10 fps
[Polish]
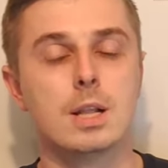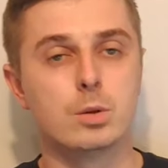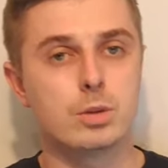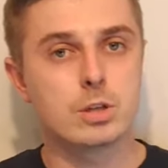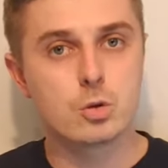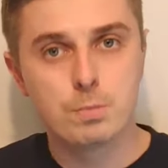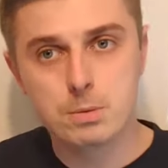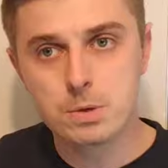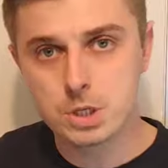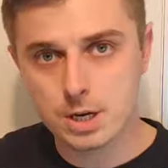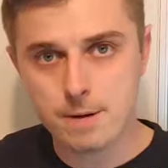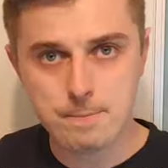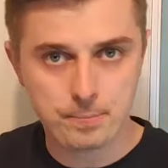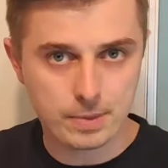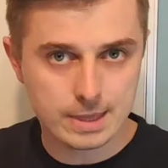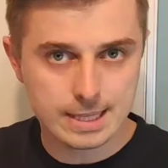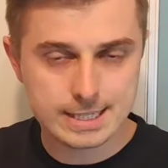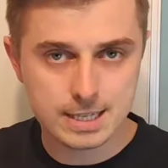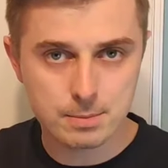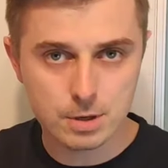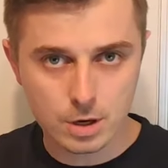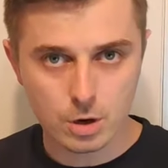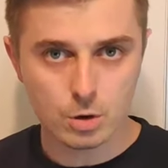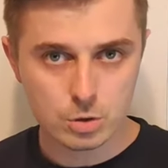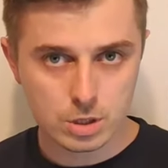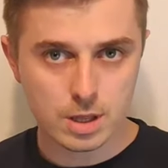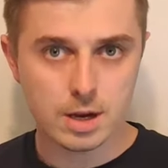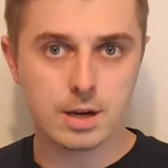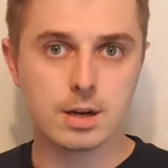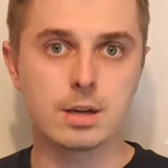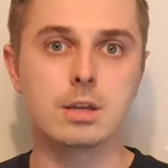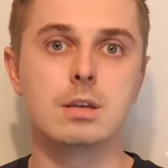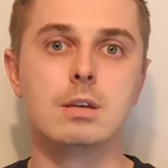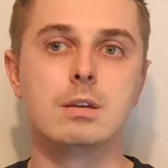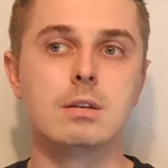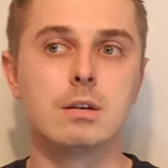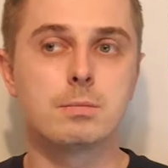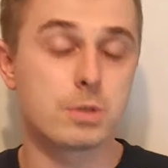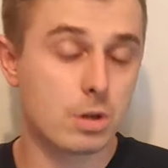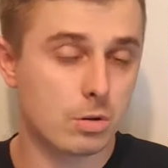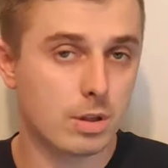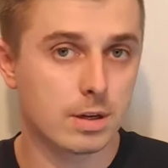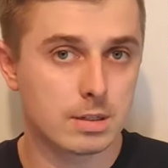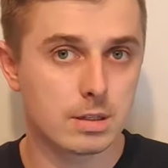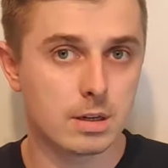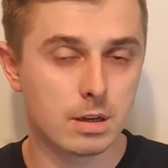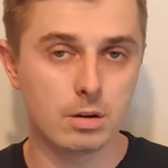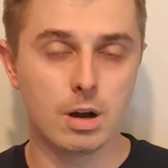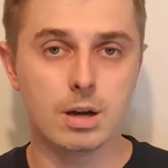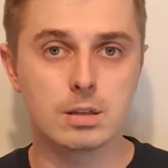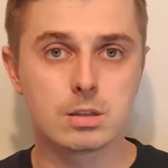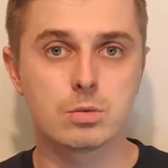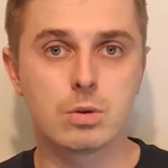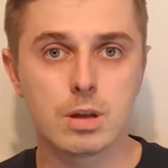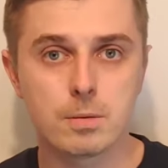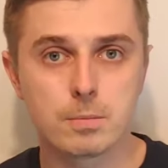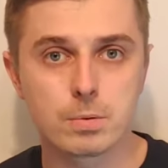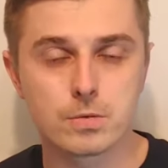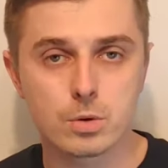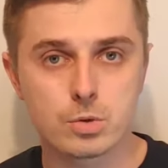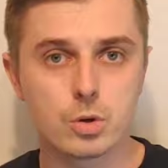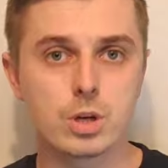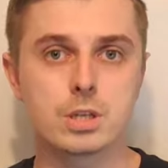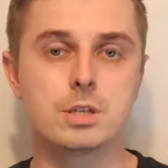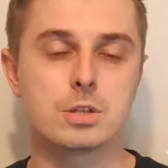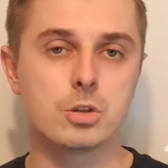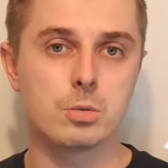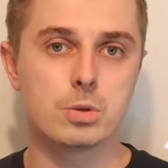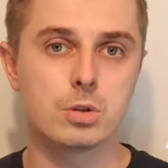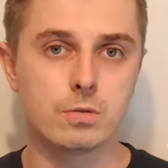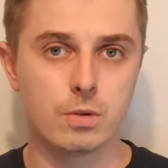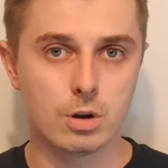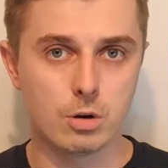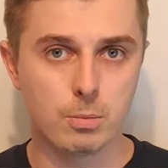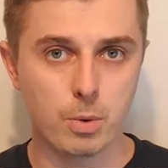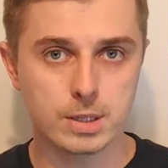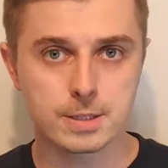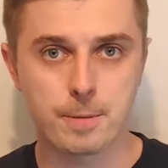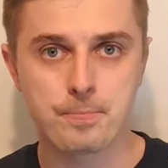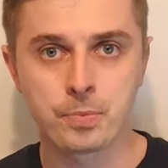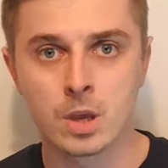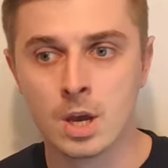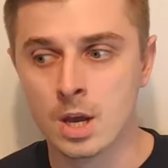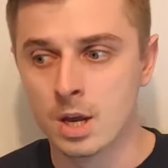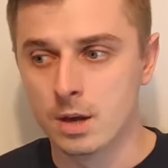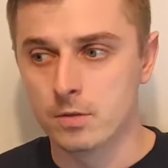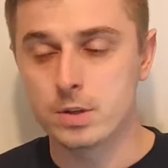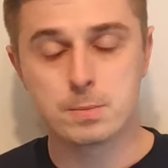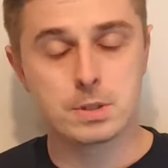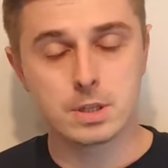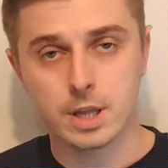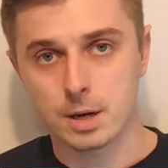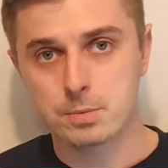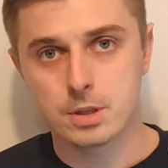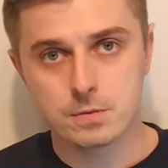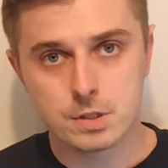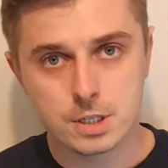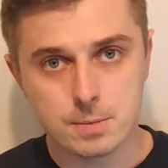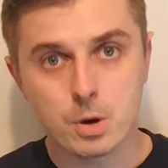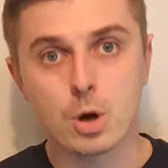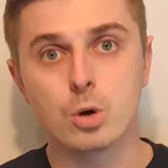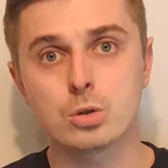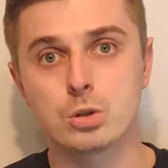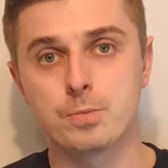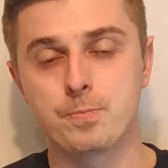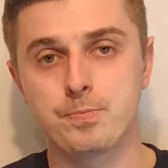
Tutaj skupimy się na samych kosztach i przychodach z Allegro Ads, które pozwolą Ci określić, czy Tobie się to w ogóle opłaca. Więc będzie tak, przede wszystkim koszt.